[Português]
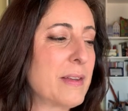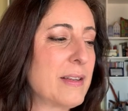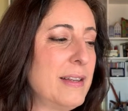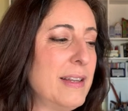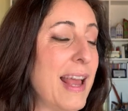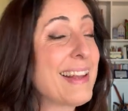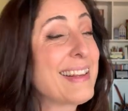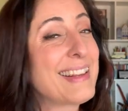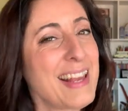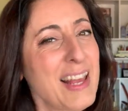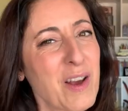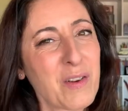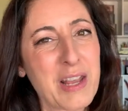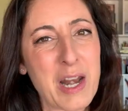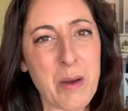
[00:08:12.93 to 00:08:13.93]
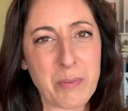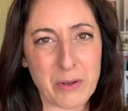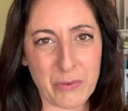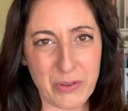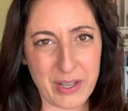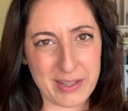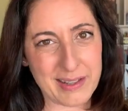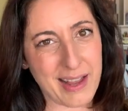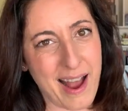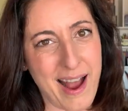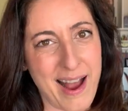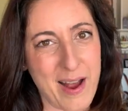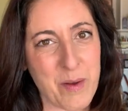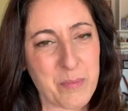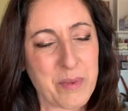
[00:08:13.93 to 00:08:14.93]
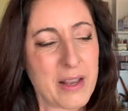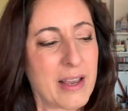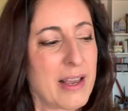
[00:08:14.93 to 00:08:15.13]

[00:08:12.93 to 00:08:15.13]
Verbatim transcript: E aqui eu queria aproveitar